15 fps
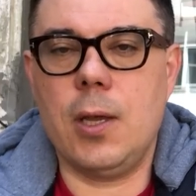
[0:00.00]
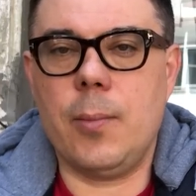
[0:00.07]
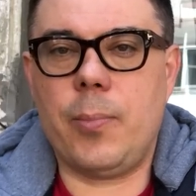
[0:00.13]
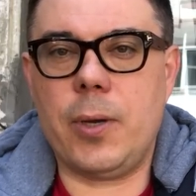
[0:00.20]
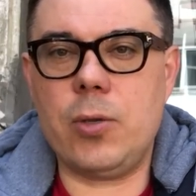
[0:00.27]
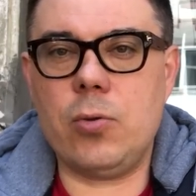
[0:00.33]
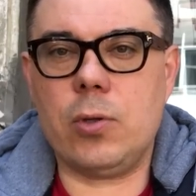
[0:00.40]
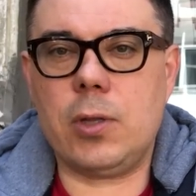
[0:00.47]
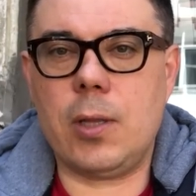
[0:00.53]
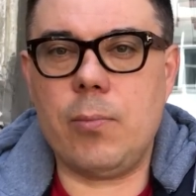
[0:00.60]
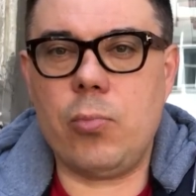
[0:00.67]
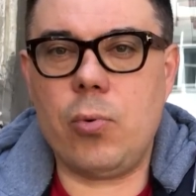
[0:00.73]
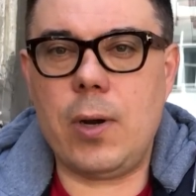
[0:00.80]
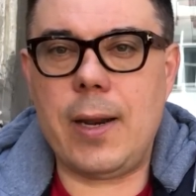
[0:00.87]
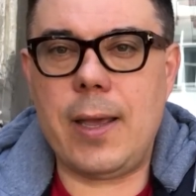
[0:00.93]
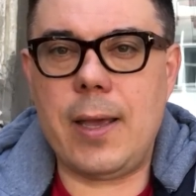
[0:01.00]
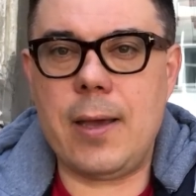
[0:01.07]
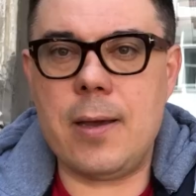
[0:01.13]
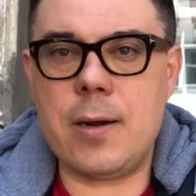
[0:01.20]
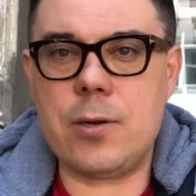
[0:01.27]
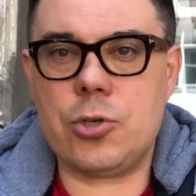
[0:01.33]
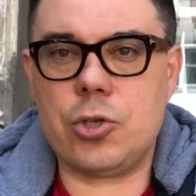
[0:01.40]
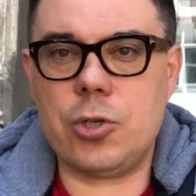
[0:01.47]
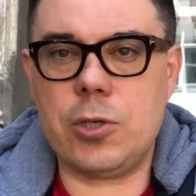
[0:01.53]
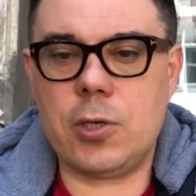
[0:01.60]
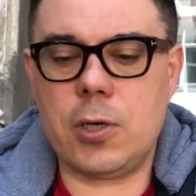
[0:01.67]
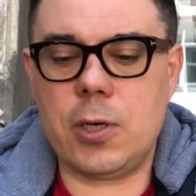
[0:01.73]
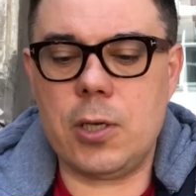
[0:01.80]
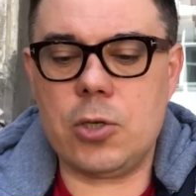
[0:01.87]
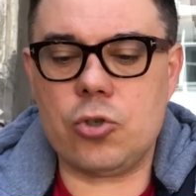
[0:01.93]
пойдет на более
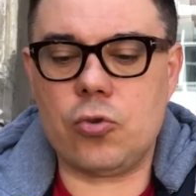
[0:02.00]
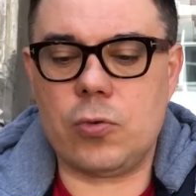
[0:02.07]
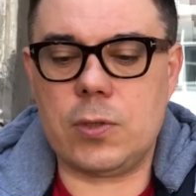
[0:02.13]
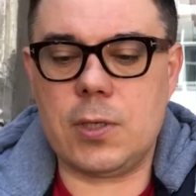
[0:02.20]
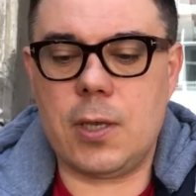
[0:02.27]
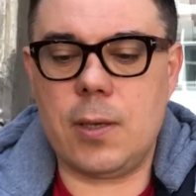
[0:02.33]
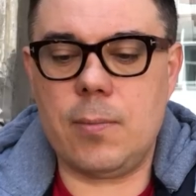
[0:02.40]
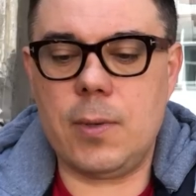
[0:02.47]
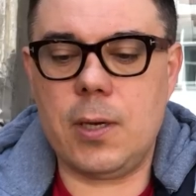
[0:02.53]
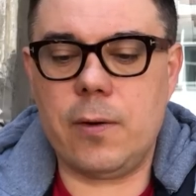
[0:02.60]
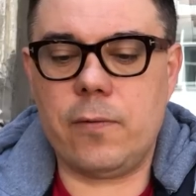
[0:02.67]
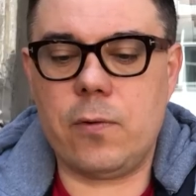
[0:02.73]
решительные и жесткие меры,